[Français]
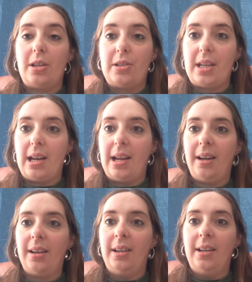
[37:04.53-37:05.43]
un seul
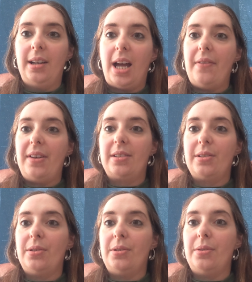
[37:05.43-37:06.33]
salaire,
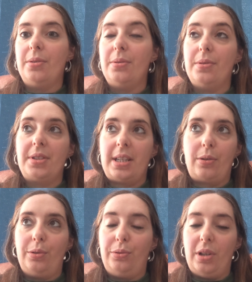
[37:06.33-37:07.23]
avec euh,
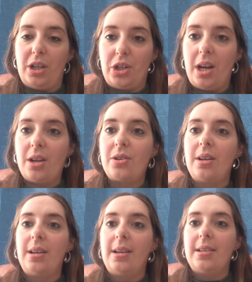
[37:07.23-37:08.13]
cinq enfants à charge,